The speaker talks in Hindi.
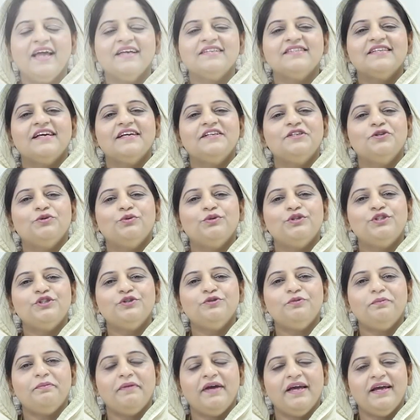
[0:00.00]
एज आई टोल्ड
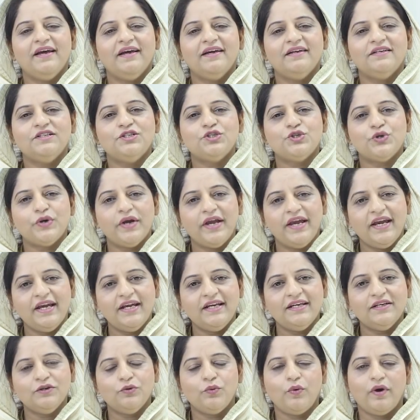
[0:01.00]
यू मैं
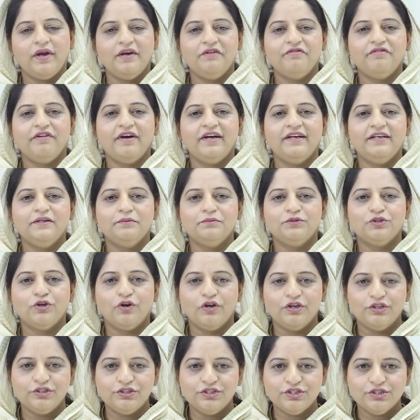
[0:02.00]
ट्रेन क्वालिफाइड
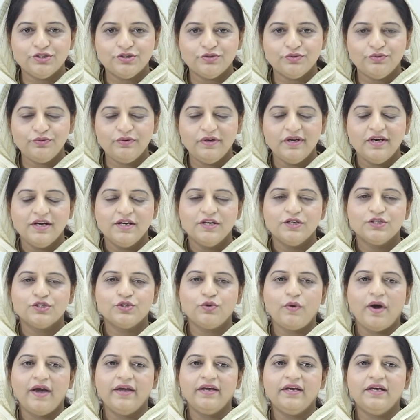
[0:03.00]
एमटोलॉजिस्ट हूँ
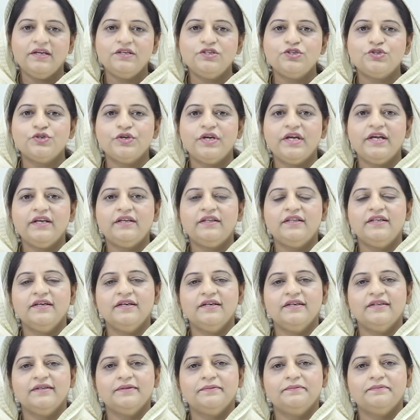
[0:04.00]
सो आई कैन ट्रीट
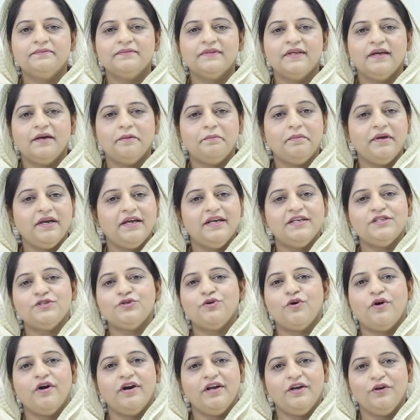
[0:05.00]
द
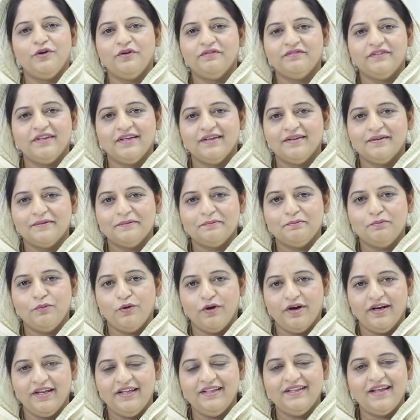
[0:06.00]
बिगेस्ट ऑर्गन ऑफ द
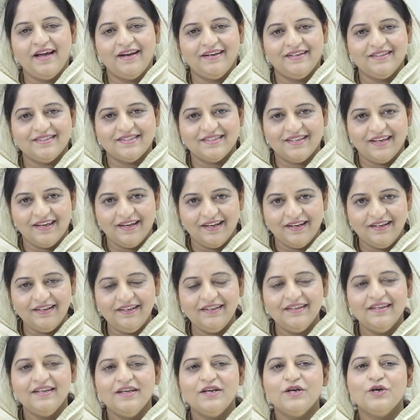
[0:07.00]
बॉडी दैट इज़ स्कैन
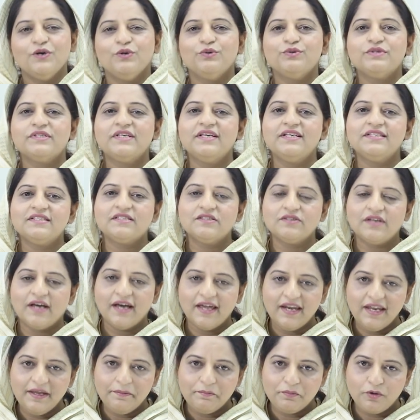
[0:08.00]
उसकी
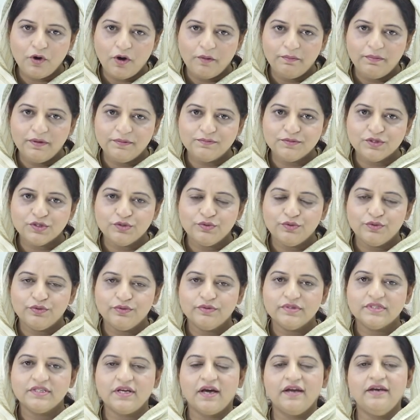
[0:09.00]
सारी प्रॉब्लम्स को
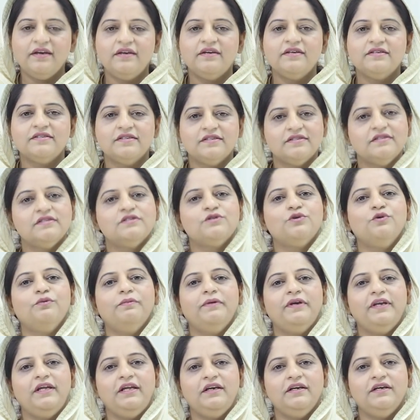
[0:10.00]
सारी डिजीज़ को
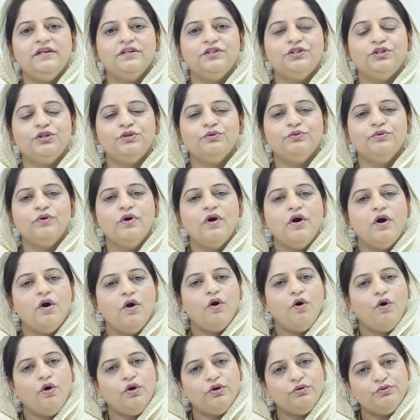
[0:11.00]
मैं डील करती हूँ
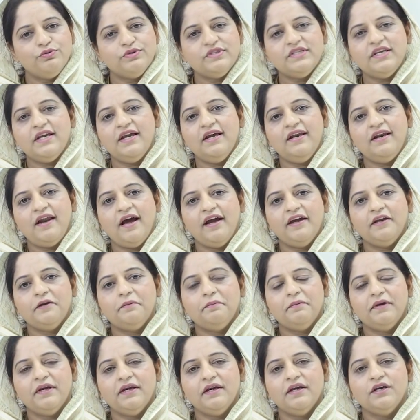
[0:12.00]
और उसी की
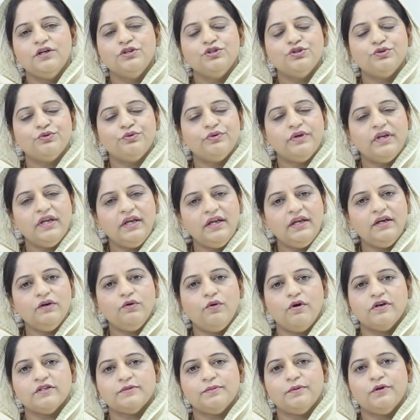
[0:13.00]
लाइफ में जो रूटीन
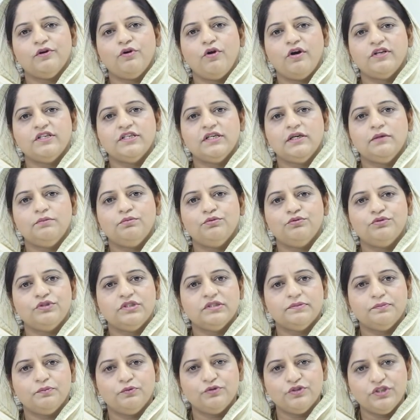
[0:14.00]
कॉस्मेटोलॉजिकल
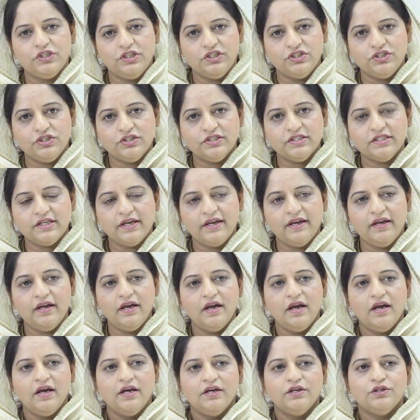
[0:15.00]
प्रोसीजर्स हैं
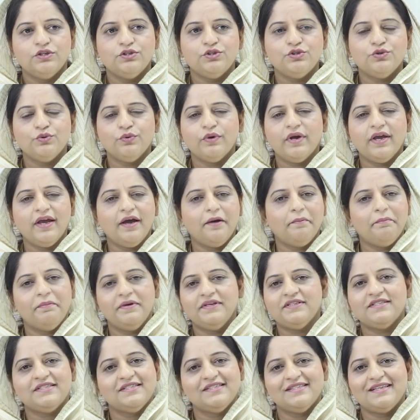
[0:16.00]
जो कि आप
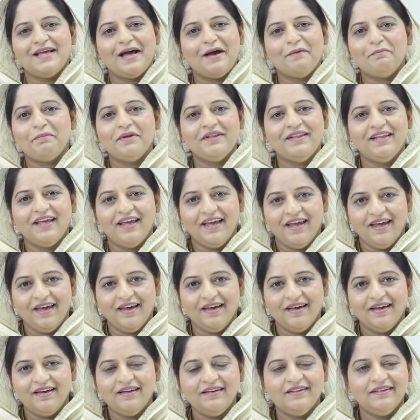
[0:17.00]
इट्स अप इन द
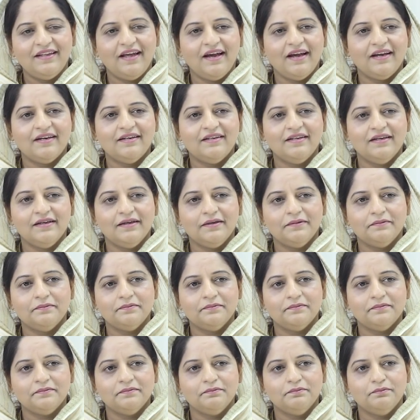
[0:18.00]
एयर दैट
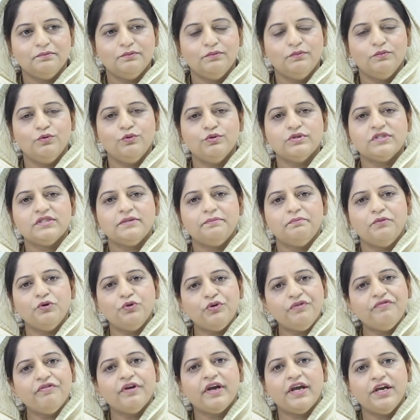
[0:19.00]
मोस्ट
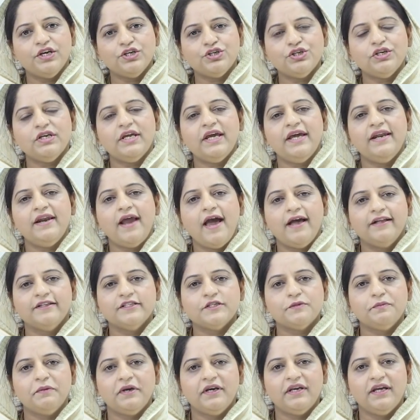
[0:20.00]
ब्यूटिफिकेशन के
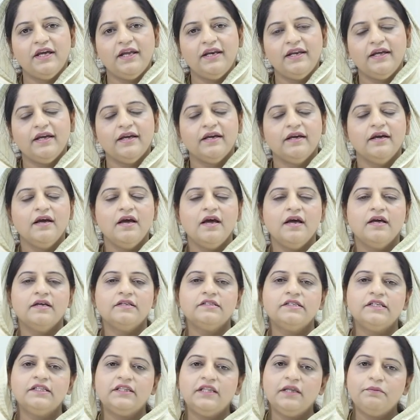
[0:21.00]
इन्हेंसमेंट के लिए
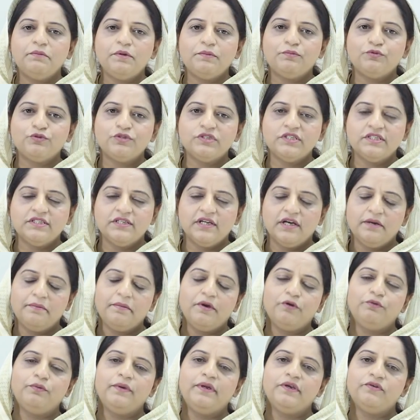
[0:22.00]
जितने भी प्रोसीजर हैं
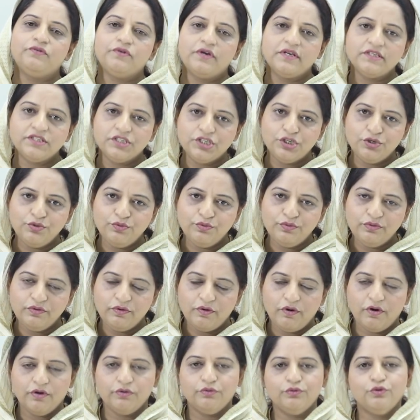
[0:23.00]
मैं उन्हें इंटरेस्टेड हूँ
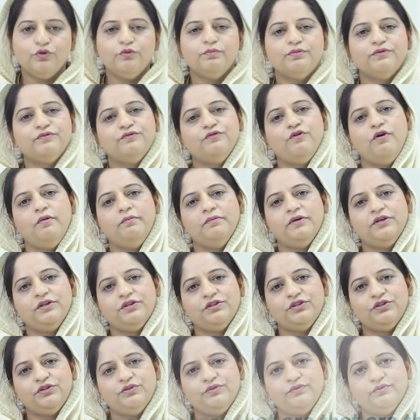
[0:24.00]
और उनको परफॉर्म
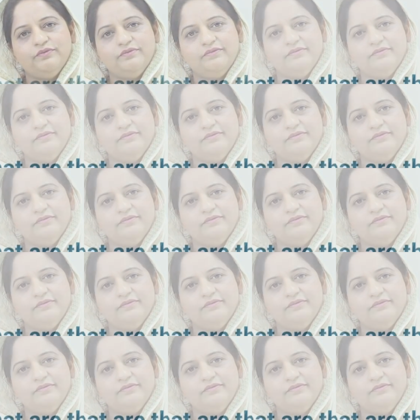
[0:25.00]
करती हूँ